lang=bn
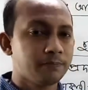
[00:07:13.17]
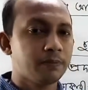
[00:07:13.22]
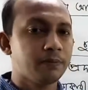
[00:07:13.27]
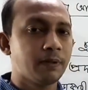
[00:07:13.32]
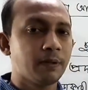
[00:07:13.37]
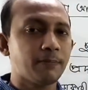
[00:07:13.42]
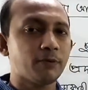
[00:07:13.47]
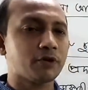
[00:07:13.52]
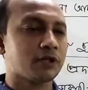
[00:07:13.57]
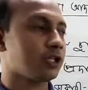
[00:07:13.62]

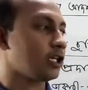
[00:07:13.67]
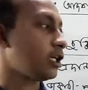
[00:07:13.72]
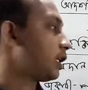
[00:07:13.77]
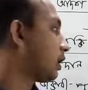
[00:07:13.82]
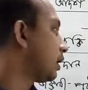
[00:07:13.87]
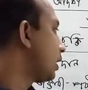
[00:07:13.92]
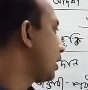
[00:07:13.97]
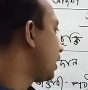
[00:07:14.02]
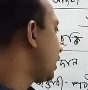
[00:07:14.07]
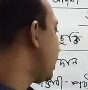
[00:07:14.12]
বিমাপত্রে
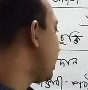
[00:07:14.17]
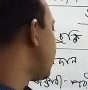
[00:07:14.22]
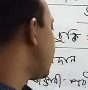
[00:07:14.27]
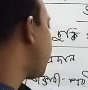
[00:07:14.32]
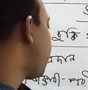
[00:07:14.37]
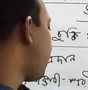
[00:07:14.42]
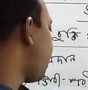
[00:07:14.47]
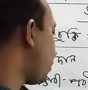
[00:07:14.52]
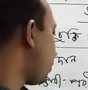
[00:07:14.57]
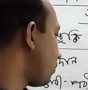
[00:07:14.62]
এই
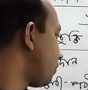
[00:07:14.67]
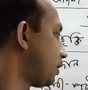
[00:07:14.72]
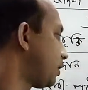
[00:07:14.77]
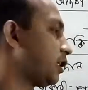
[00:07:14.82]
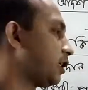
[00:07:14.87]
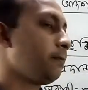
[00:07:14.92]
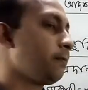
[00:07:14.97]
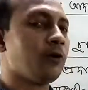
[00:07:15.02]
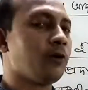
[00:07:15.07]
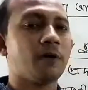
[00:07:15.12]
যে ফর্ম
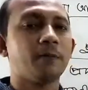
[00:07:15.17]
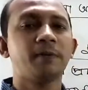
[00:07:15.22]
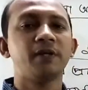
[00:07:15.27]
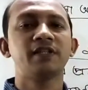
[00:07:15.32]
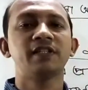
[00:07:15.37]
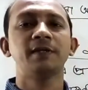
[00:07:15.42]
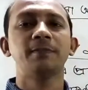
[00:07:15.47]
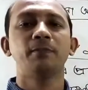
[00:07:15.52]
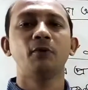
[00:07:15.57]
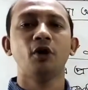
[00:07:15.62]
দিয়েছে ফর্মে
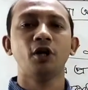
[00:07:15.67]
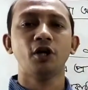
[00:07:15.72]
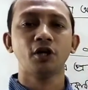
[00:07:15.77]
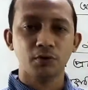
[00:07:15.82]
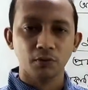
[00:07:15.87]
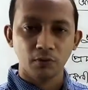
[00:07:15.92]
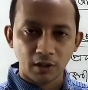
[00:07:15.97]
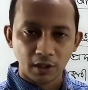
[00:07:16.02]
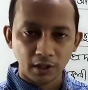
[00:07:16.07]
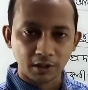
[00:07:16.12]
যে বয়স
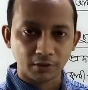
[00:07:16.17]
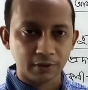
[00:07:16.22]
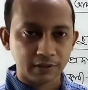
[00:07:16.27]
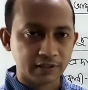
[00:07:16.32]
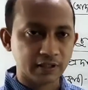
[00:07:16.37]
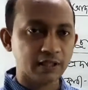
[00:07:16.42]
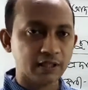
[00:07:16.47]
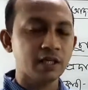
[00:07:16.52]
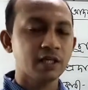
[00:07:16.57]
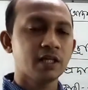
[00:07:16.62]
উল্লেখ
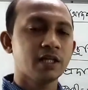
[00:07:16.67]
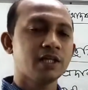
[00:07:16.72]
করেছে